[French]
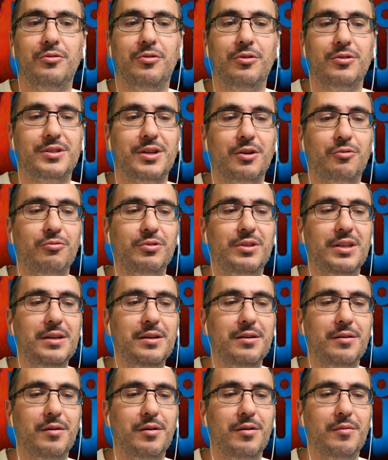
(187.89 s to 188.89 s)
dans un
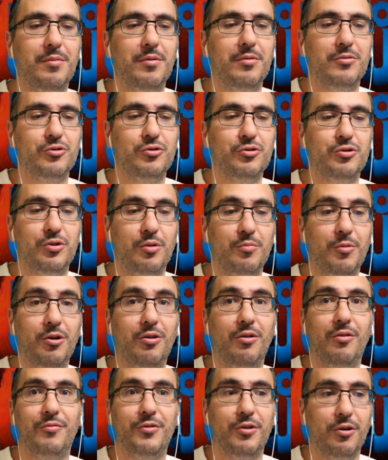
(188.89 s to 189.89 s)
côté euh,
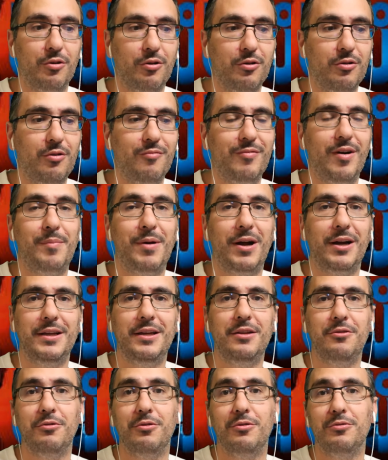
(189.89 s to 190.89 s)
justement violent, on va
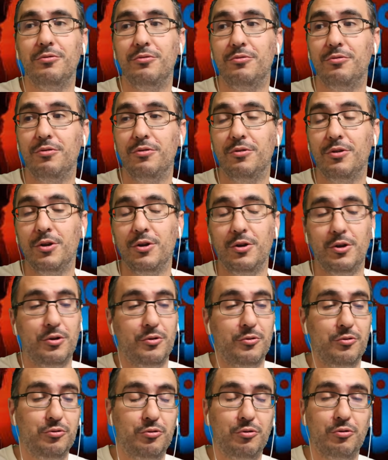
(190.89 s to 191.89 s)
parler de, de,
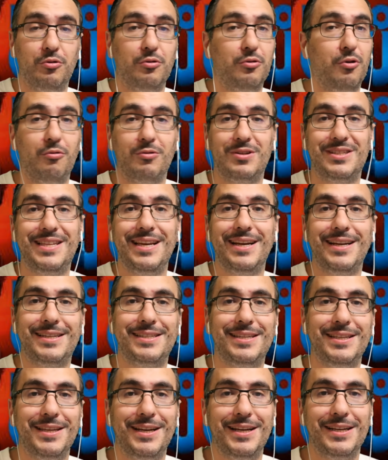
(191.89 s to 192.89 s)
de gangsters,
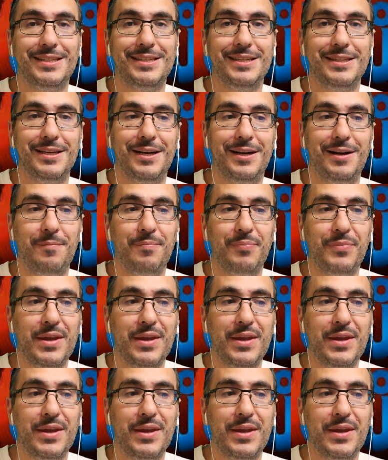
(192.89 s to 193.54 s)
etc., etc.